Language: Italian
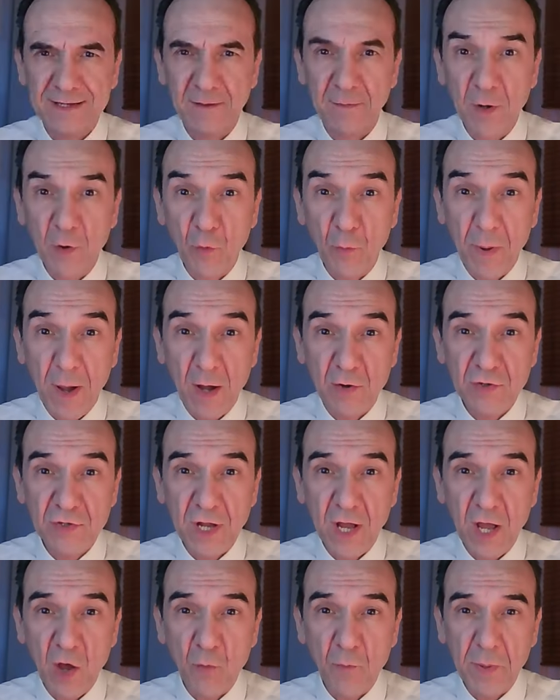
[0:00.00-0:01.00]
La
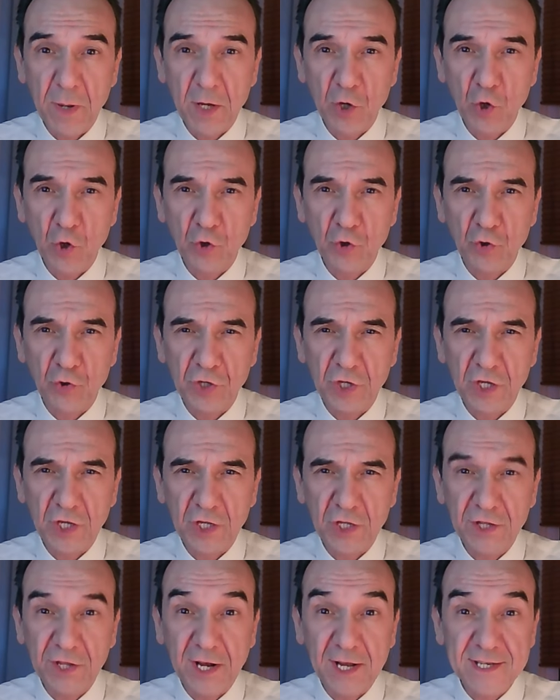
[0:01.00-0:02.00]
menopausa è un periodo
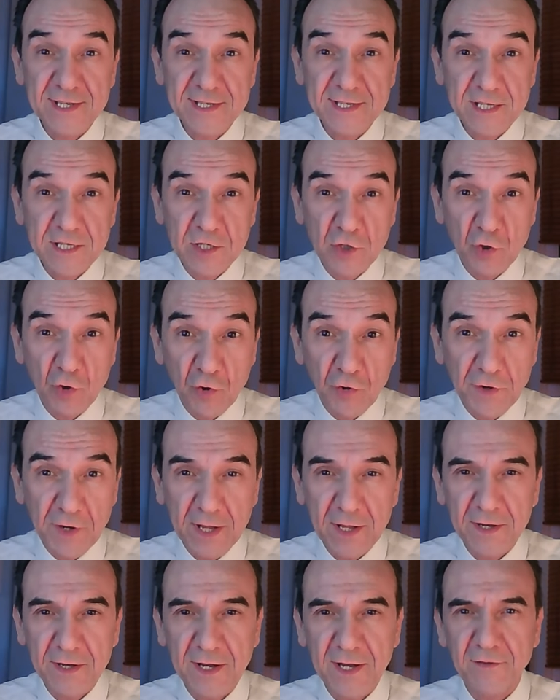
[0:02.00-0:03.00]
di
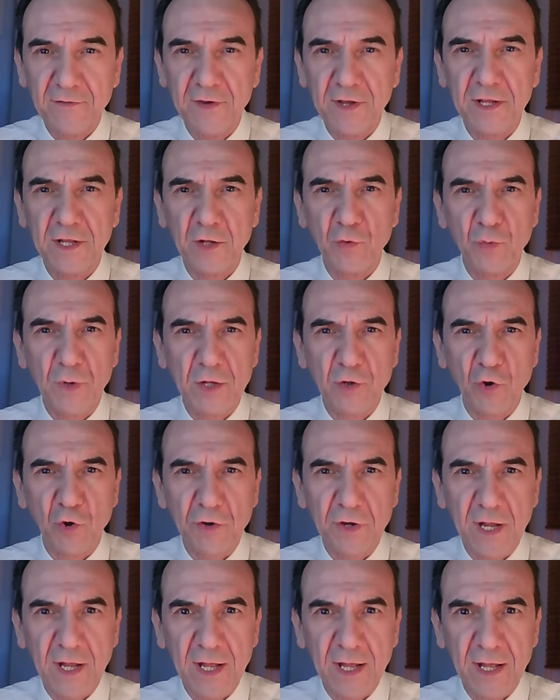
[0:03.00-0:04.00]
transizione nella vita di una
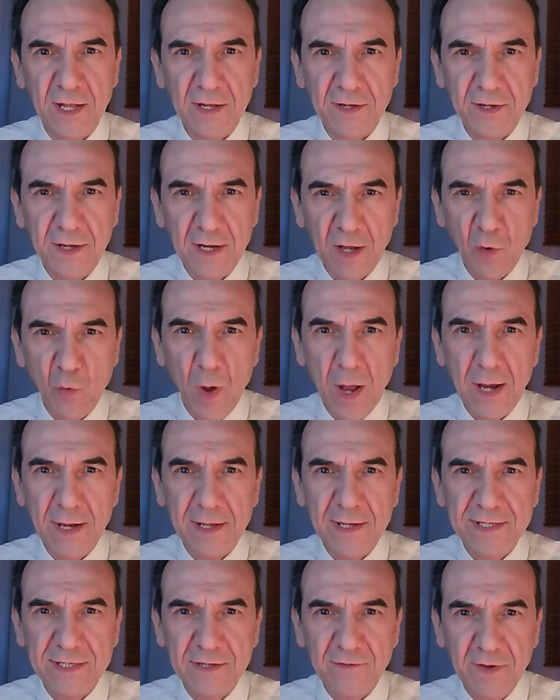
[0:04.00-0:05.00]
donna nella
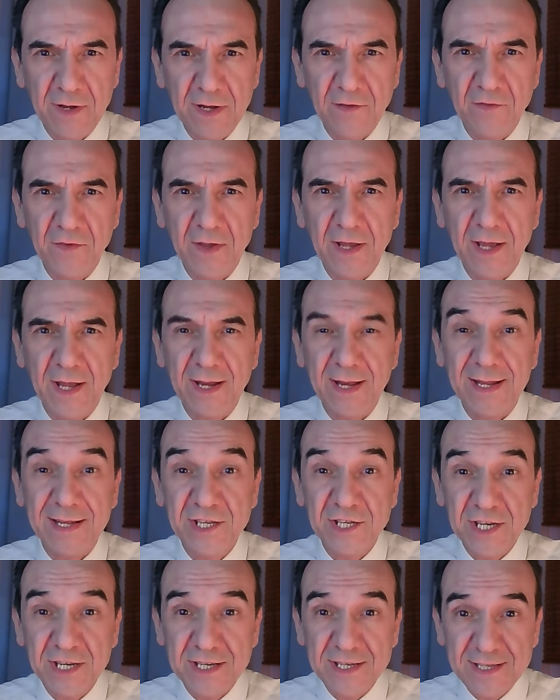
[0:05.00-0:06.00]
quale si verifica la
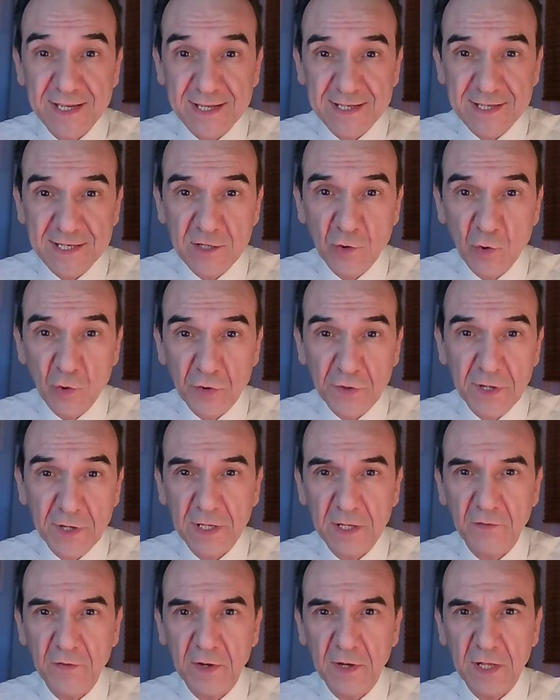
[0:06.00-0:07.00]
cessazione
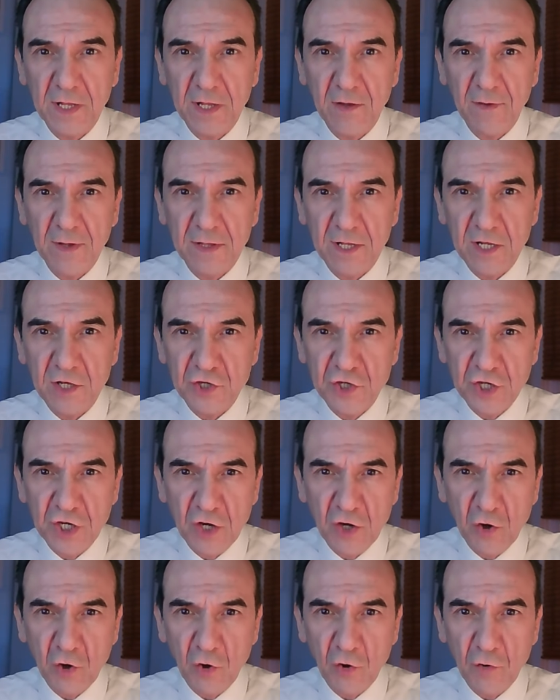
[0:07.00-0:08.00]
definitiva del
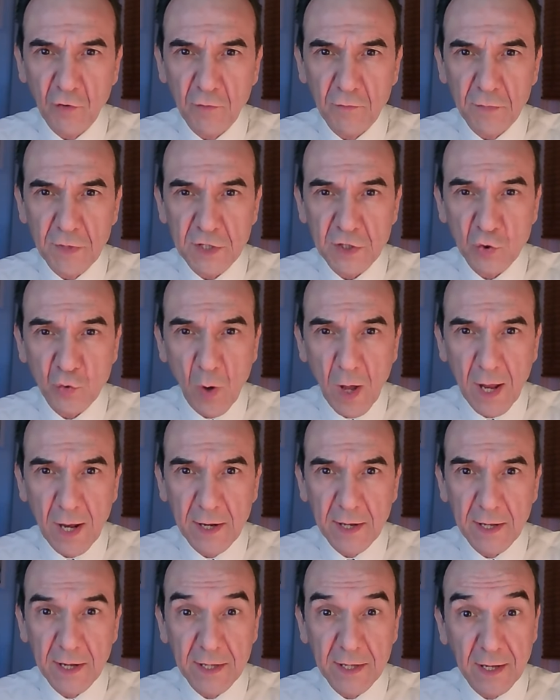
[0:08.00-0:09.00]
ciclo
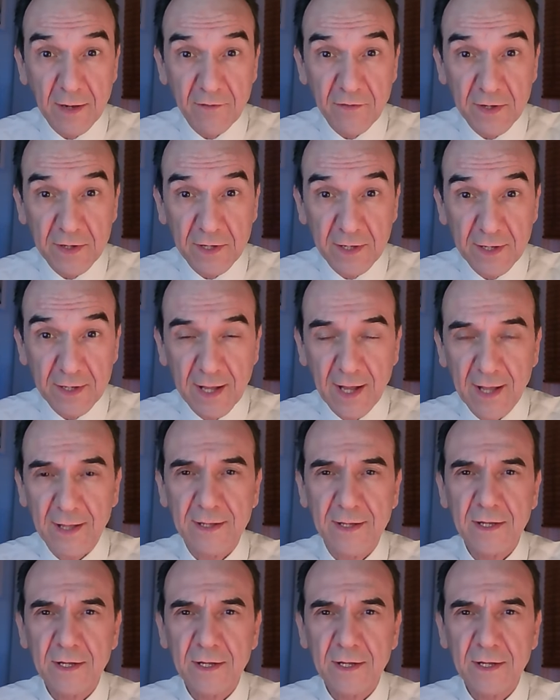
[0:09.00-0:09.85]
mestruale e della fertilità